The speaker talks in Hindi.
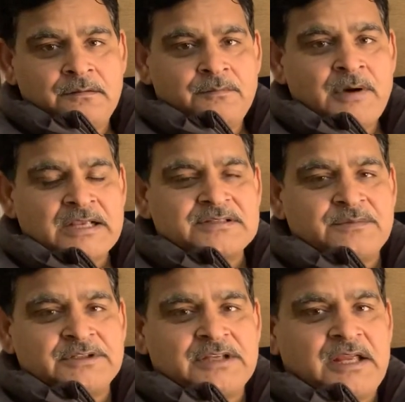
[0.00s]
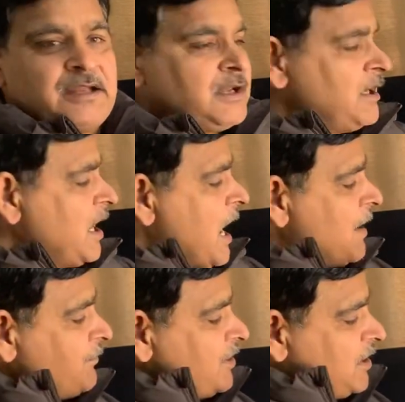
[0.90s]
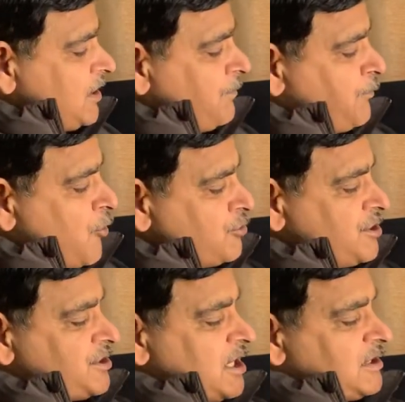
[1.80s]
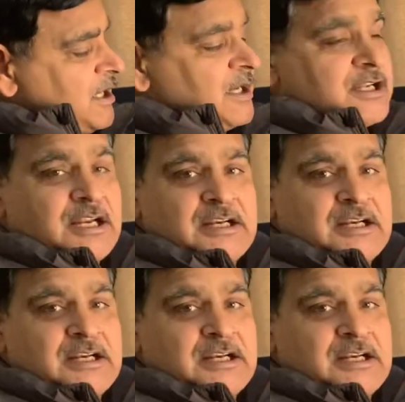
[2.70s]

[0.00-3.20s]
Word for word: बात समझ गए अब इनकी पोजीशन देख के